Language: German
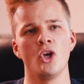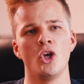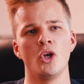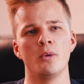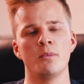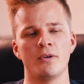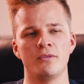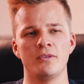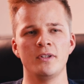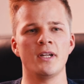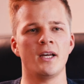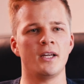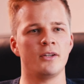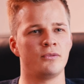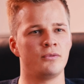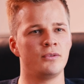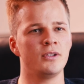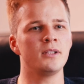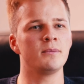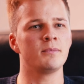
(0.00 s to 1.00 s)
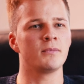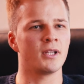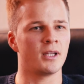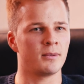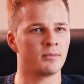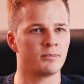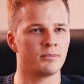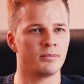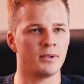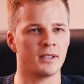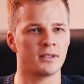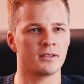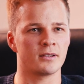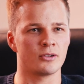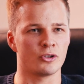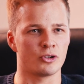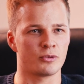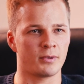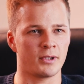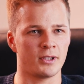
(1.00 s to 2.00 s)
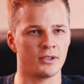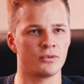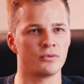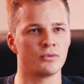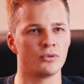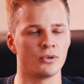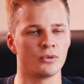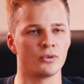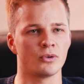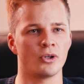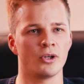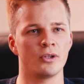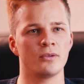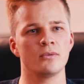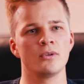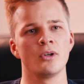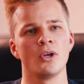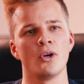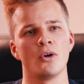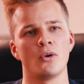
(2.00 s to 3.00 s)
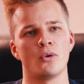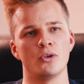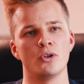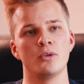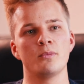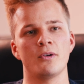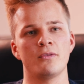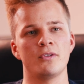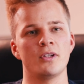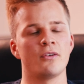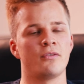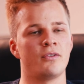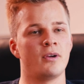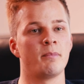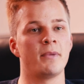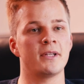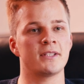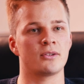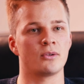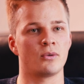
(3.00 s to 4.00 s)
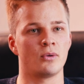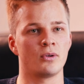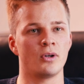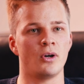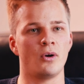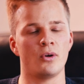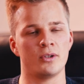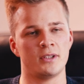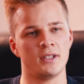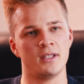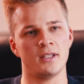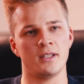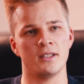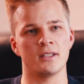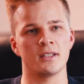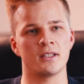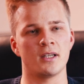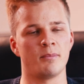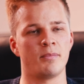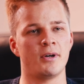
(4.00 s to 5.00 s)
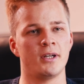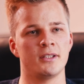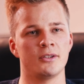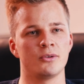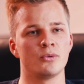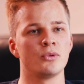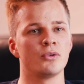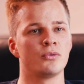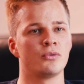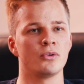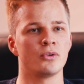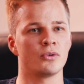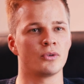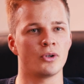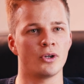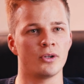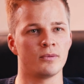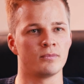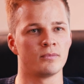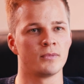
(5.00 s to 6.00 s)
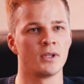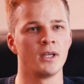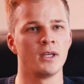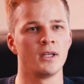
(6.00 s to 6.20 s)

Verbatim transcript: immer wieder ein Feedback-Gespräch führen können und immer wieder Verbesserungen auch dann an den Kampagnen durchführen können.